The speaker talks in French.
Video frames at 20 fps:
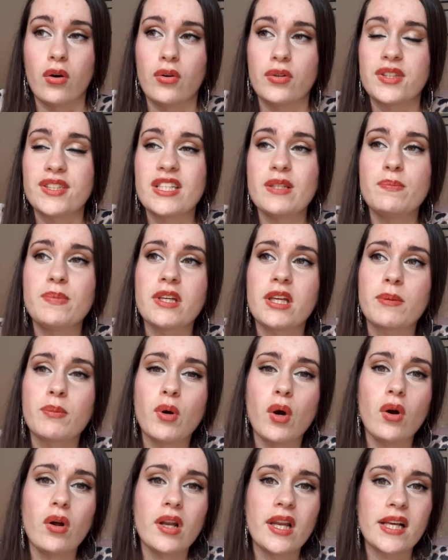
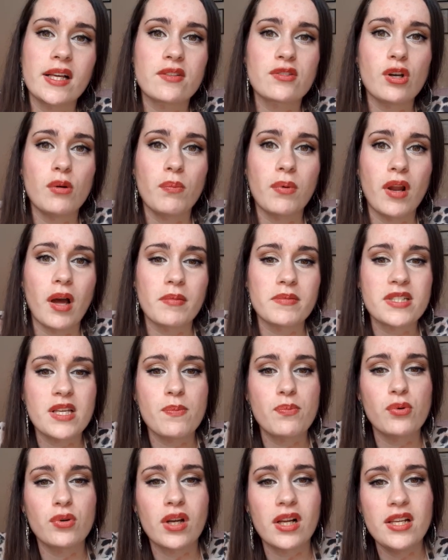typiquement, l'exemple un petit
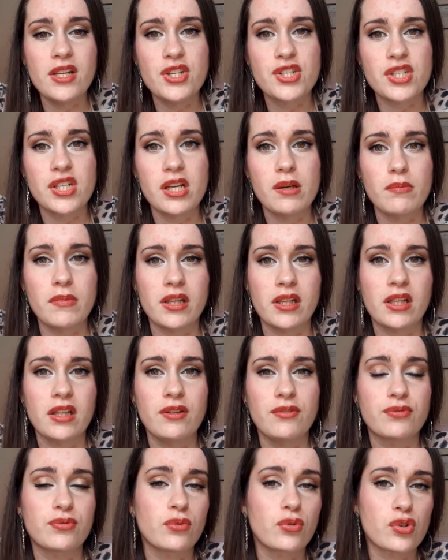peu cliché mais qui
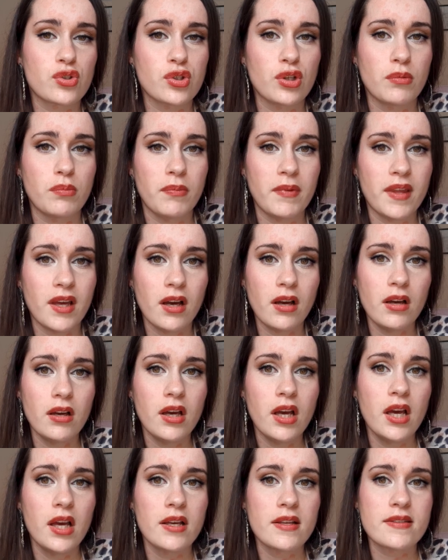fonctionne bien,
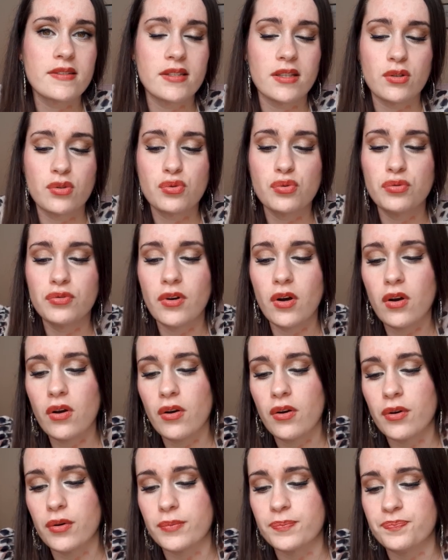c'est
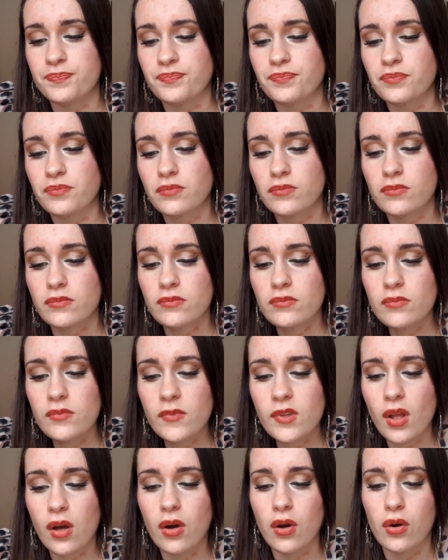souvent
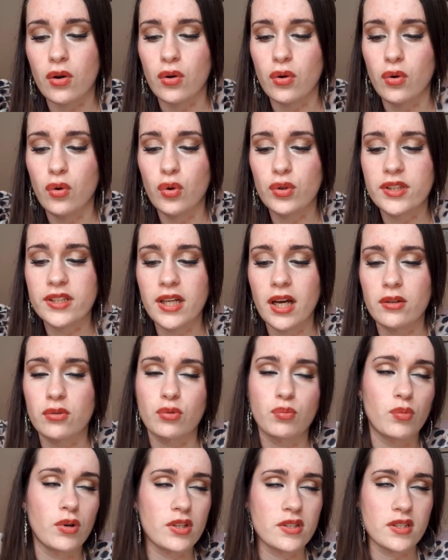euh, le cas, donc
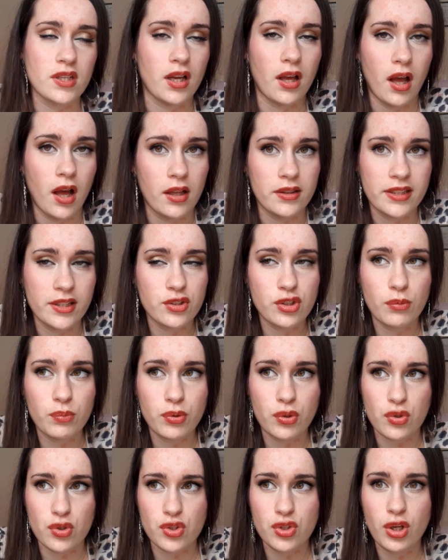moi c'est un, exemple
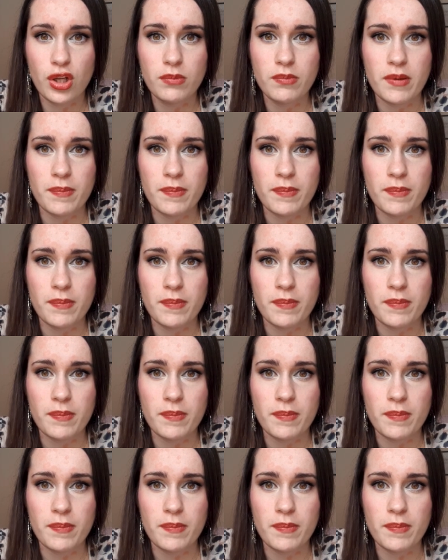que je donne, mais